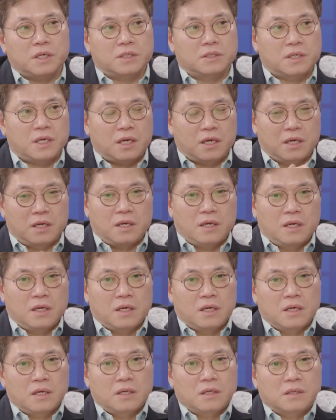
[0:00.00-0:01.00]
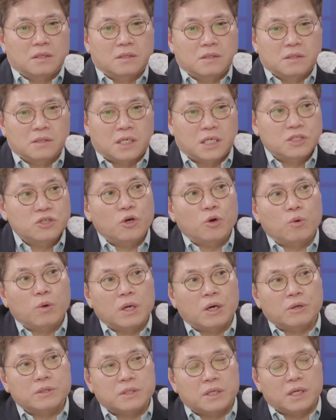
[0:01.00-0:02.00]
이제 그게 그
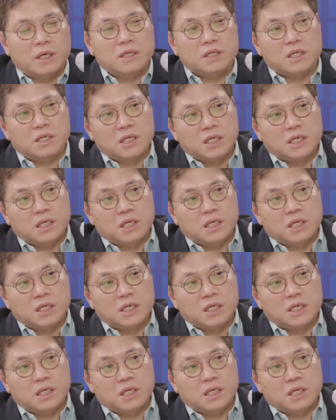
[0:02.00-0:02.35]
기저효과라고 하잖아요.